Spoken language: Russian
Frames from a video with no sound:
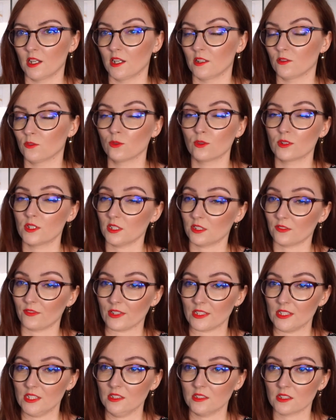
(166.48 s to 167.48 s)
Ну, где-то в
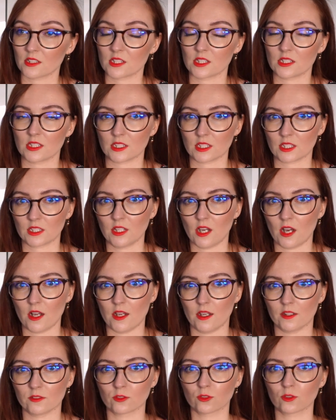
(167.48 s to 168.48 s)
11 и так
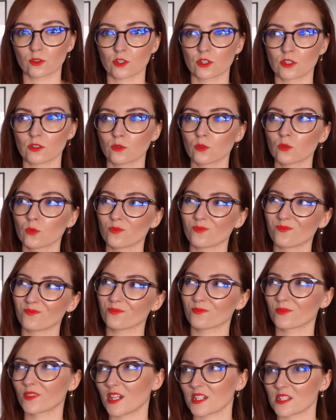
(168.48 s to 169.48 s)
далее. Ну, то есть, ну,
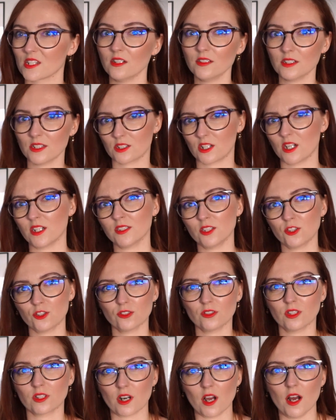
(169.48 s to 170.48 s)
казалось, как-то
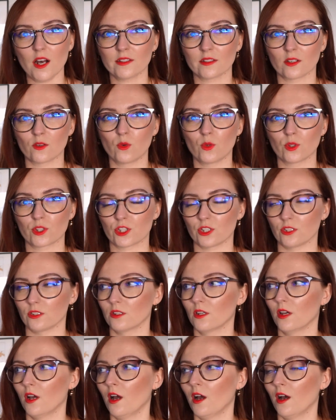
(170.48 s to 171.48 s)
что-то рано очень.
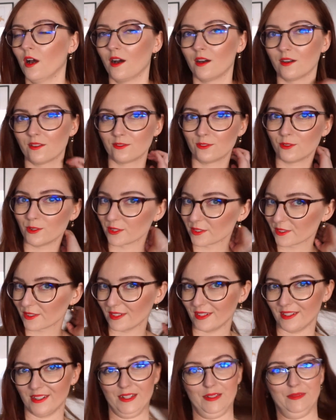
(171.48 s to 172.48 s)
Вот.
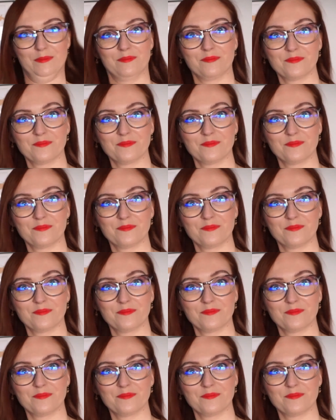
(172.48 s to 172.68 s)
Э,